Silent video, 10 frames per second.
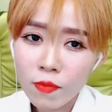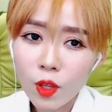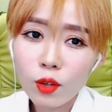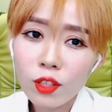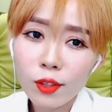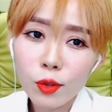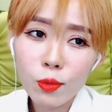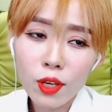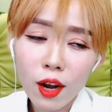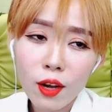나 음, 키가 너무
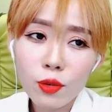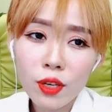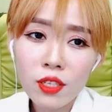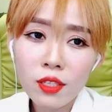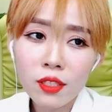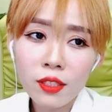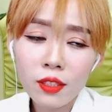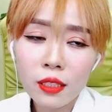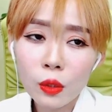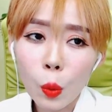작아서
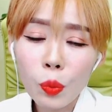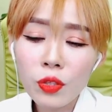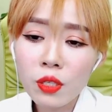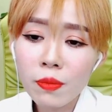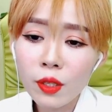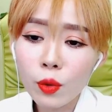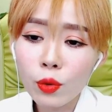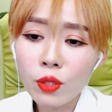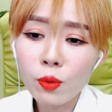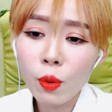사실은 높은 신발에
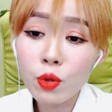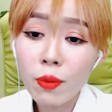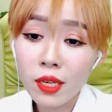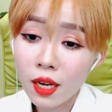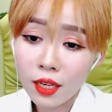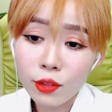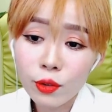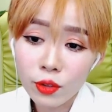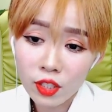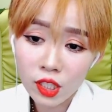욕심을 엄청 많이
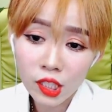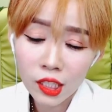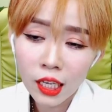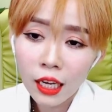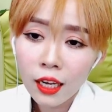가졌었지.